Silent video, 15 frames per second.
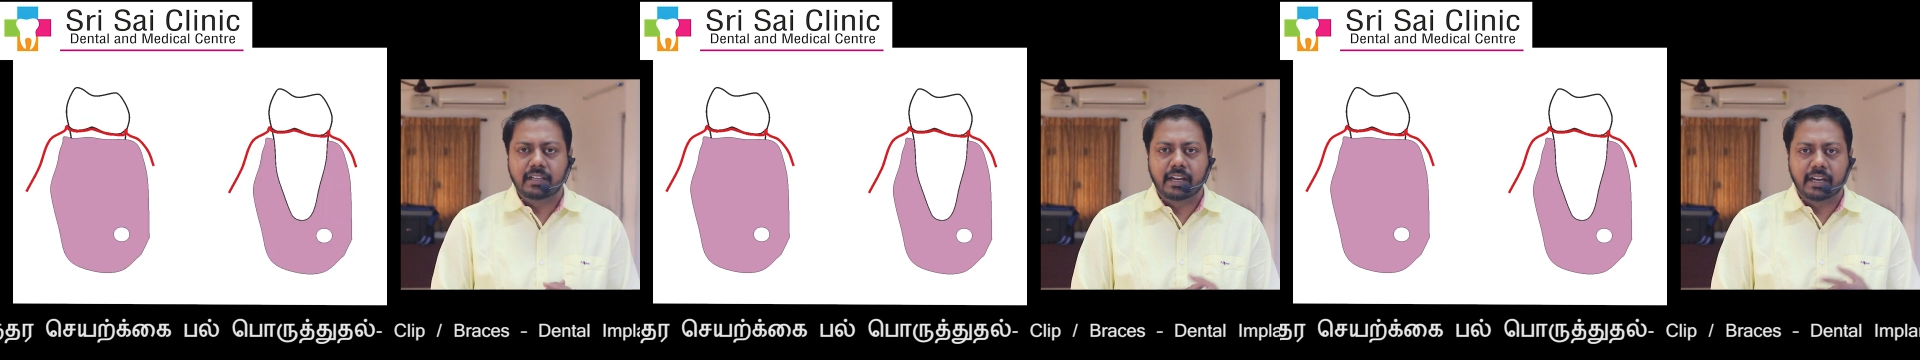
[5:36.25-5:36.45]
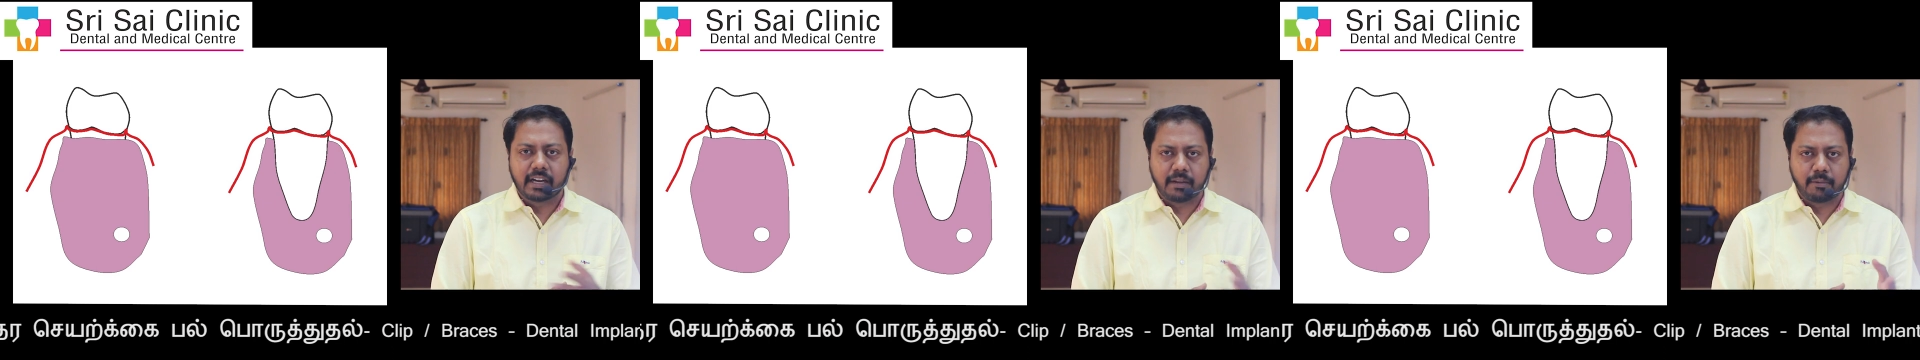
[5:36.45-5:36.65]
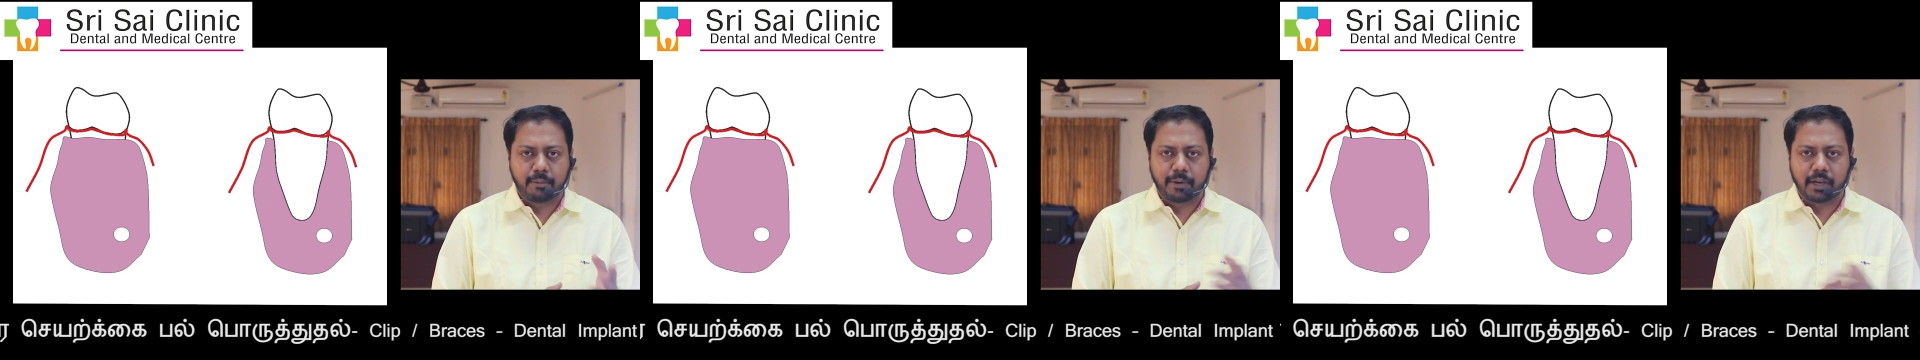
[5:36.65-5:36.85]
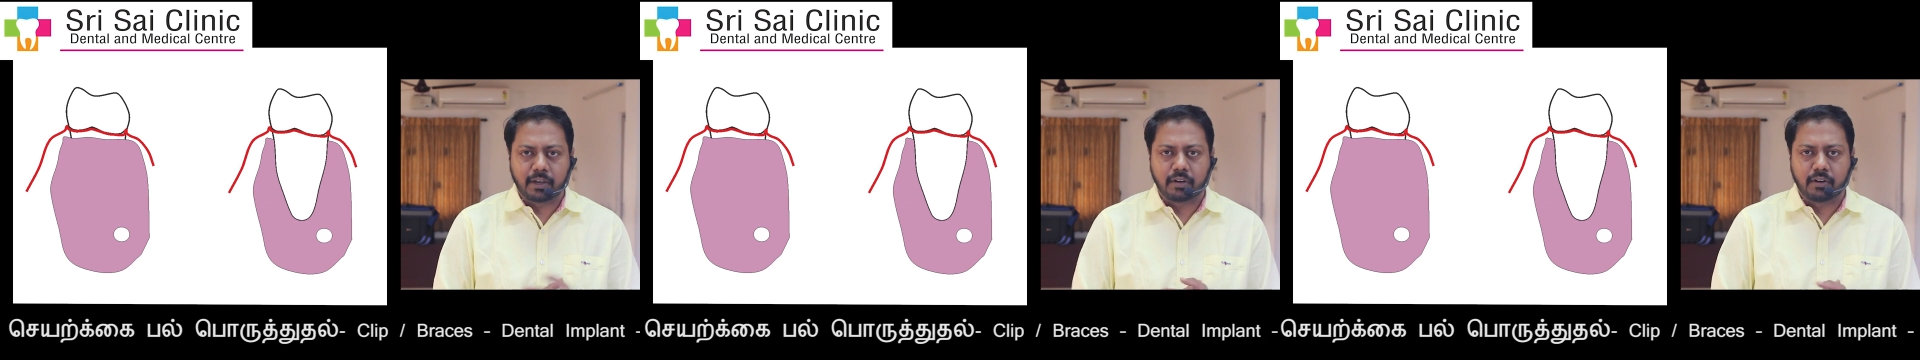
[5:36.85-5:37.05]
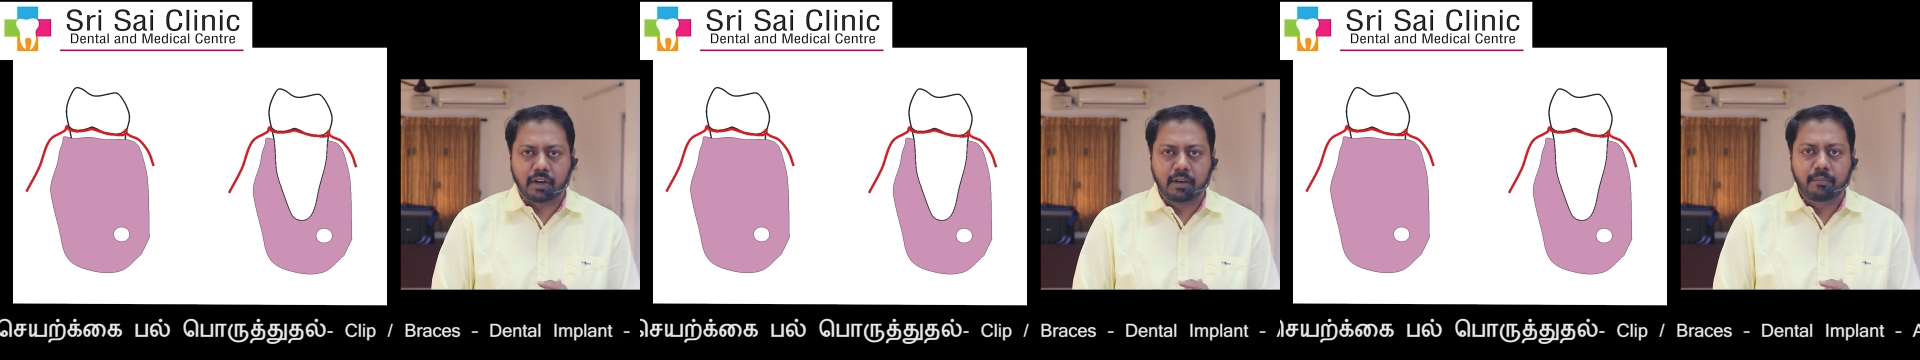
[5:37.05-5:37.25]
என்ன நம்ம
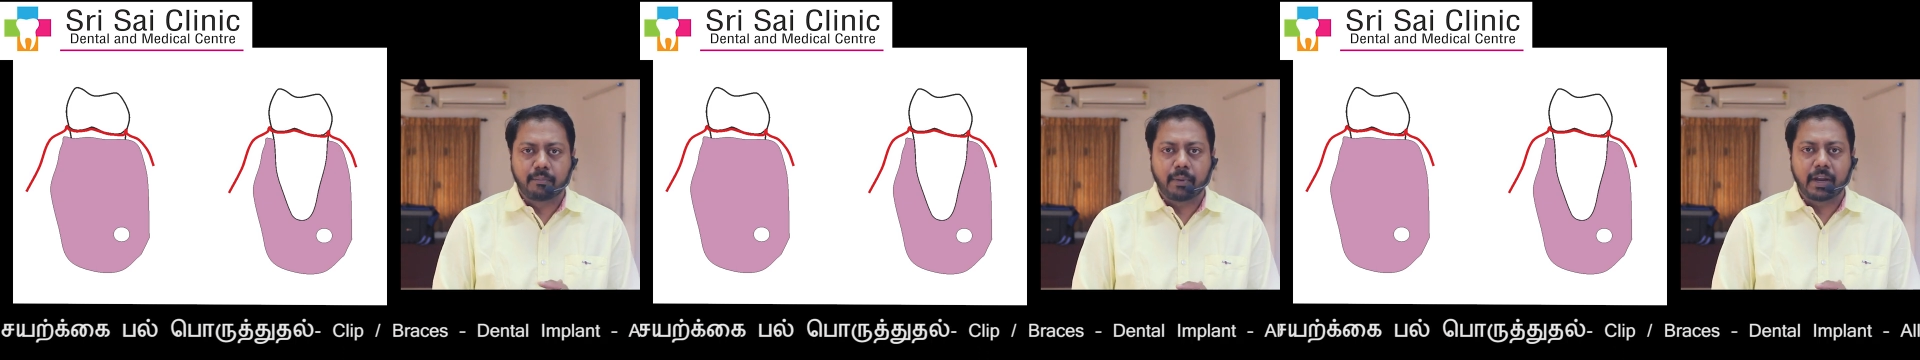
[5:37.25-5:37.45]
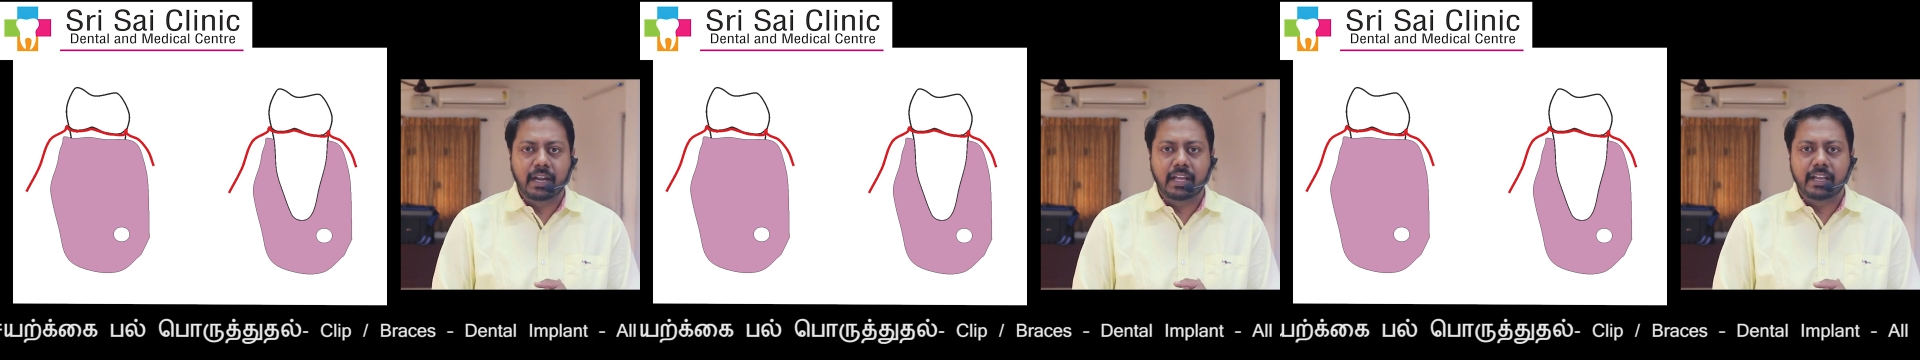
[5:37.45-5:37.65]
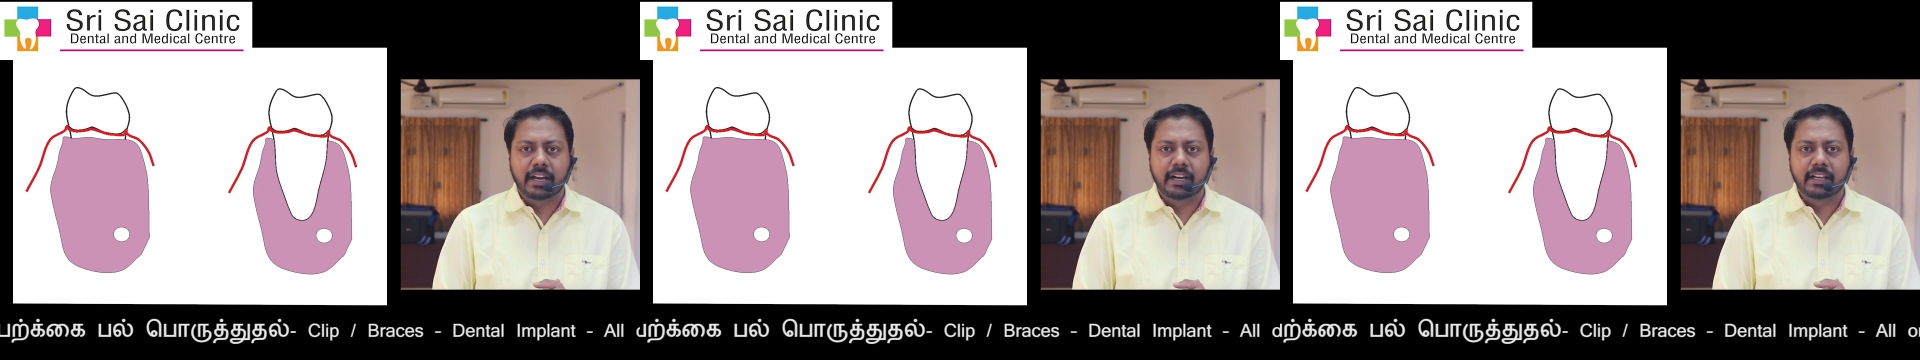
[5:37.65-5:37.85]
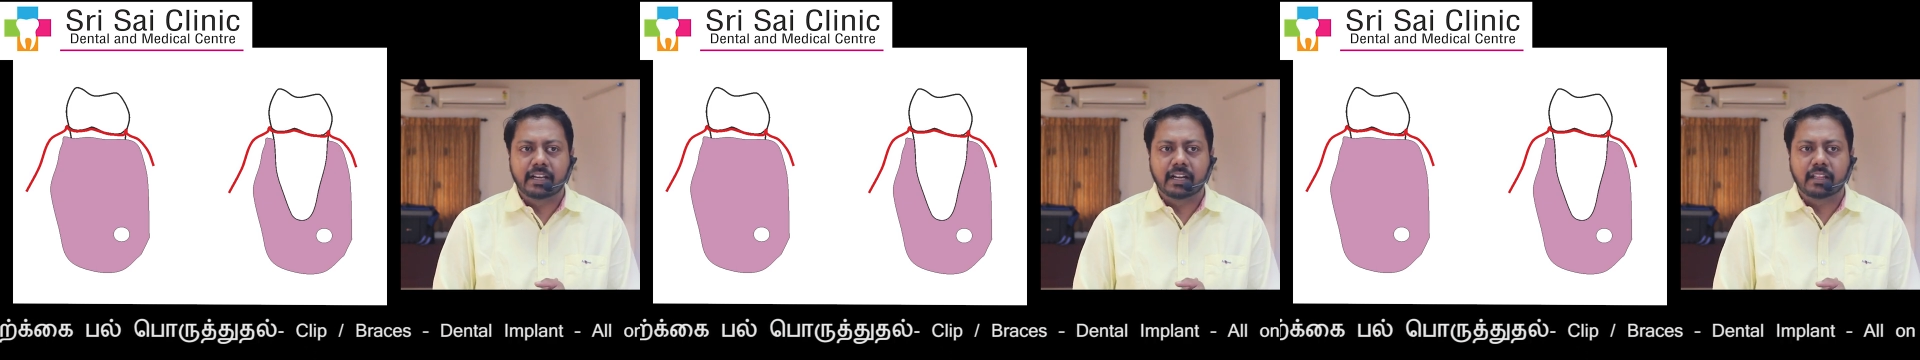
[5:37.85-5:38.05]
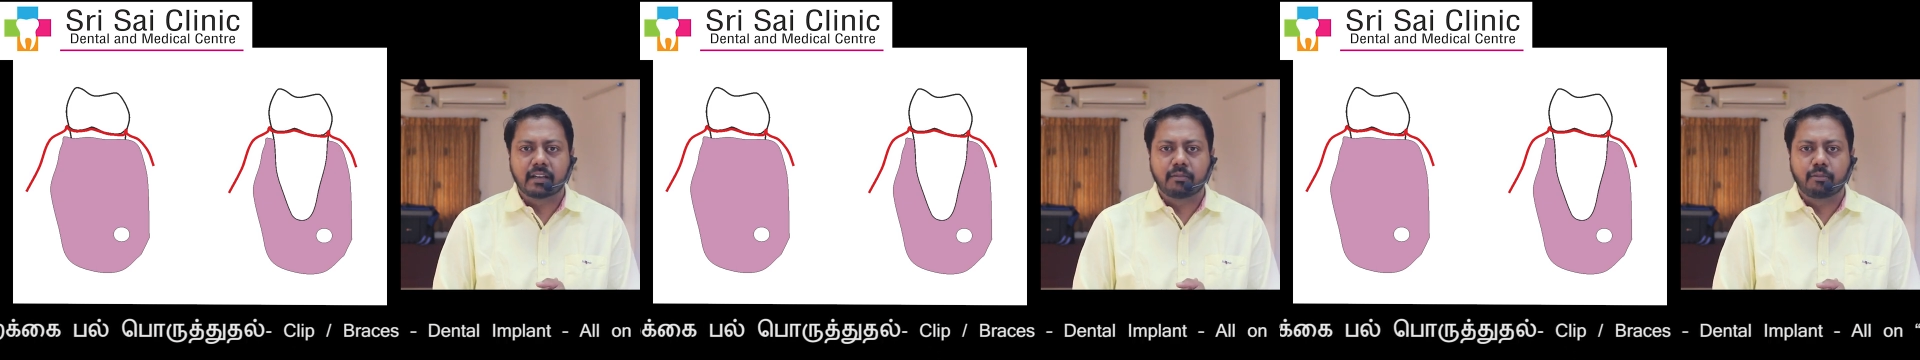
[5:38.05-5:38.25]
பாக்குறோம்னா பல்லு
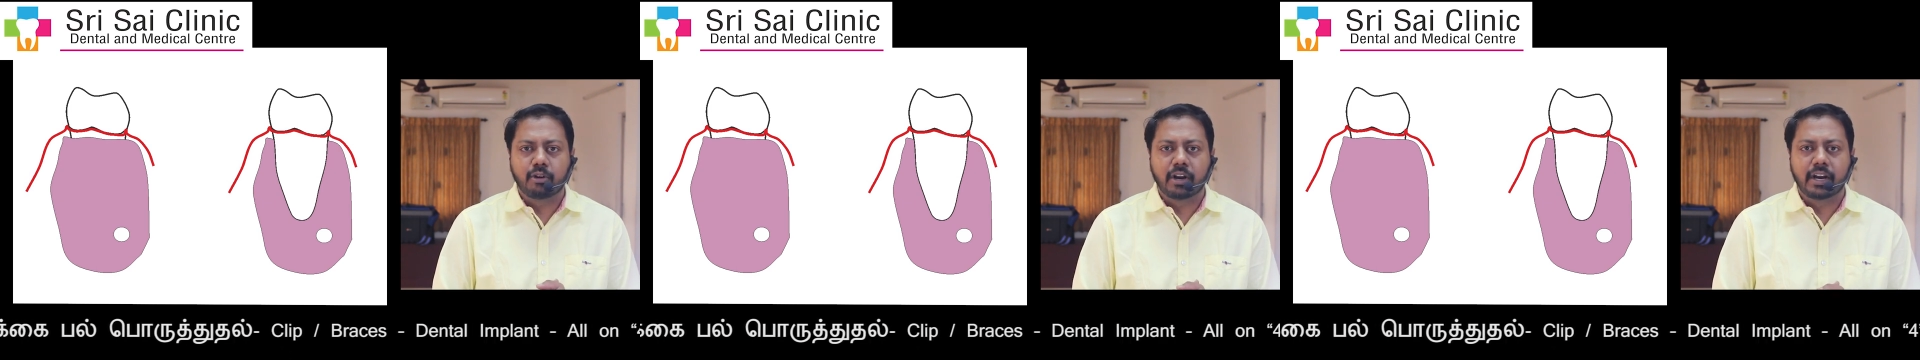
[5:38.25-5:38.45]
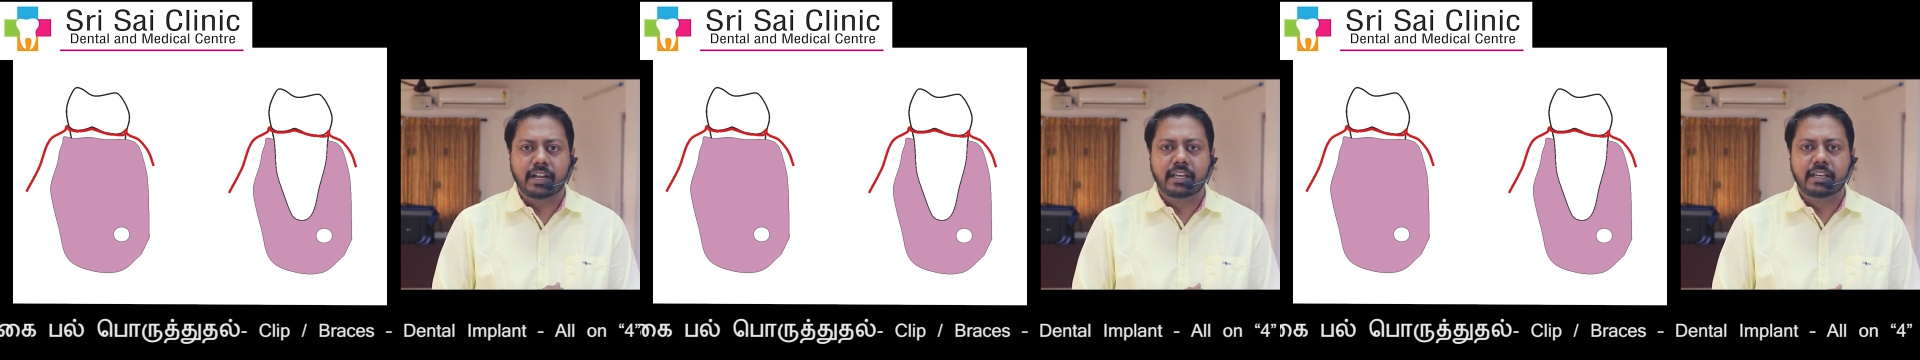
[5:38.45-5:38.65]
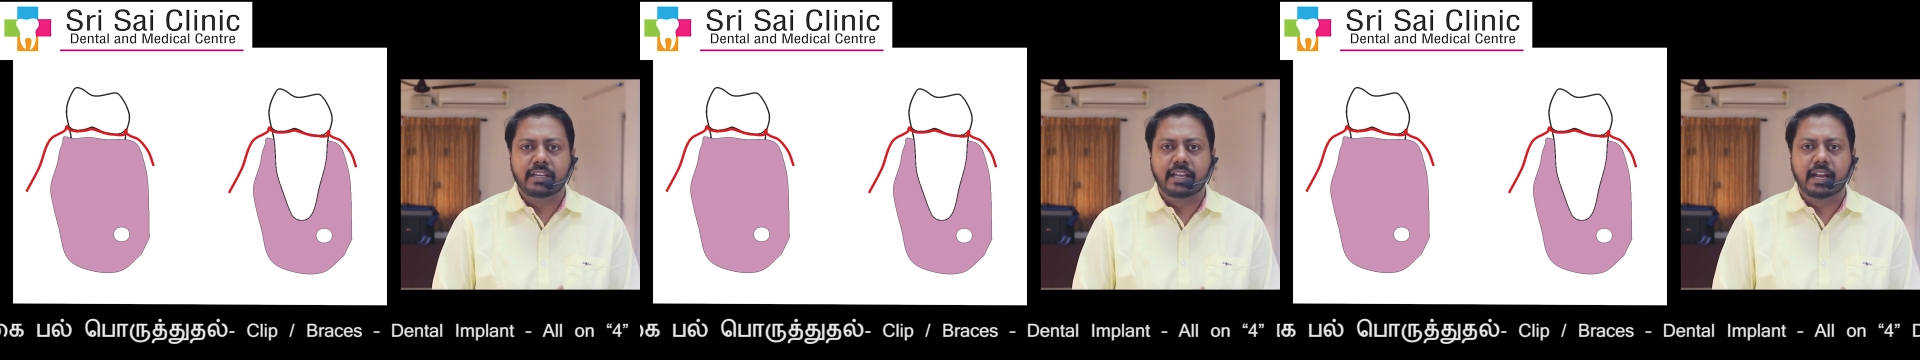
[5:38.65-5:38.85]
எடுக்கிறதுக்கு முன்னாடி